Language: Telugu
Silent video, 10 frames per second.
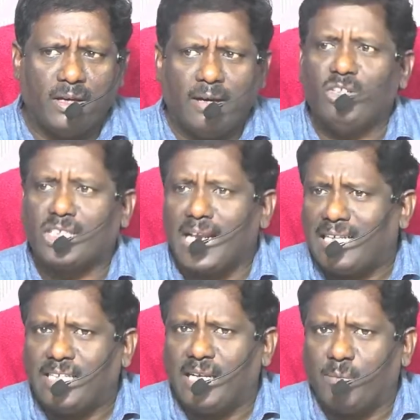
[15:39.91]
విశ్రాంతి
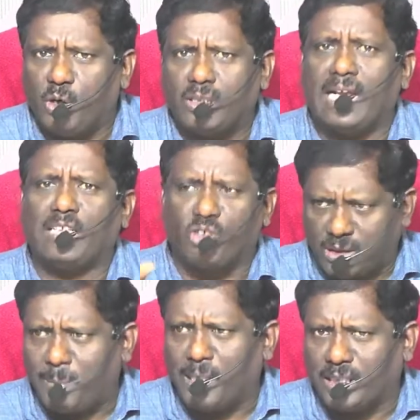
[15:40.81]
దినం రోజున ఆయన
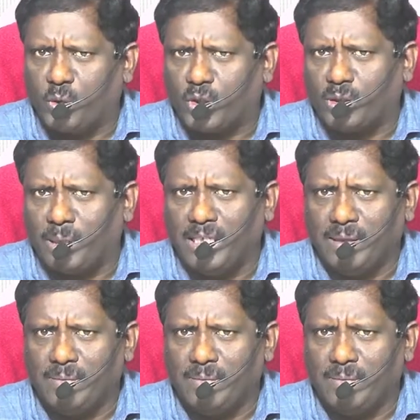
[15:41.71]
స్వస్థపరిచాడు కొంతమందిని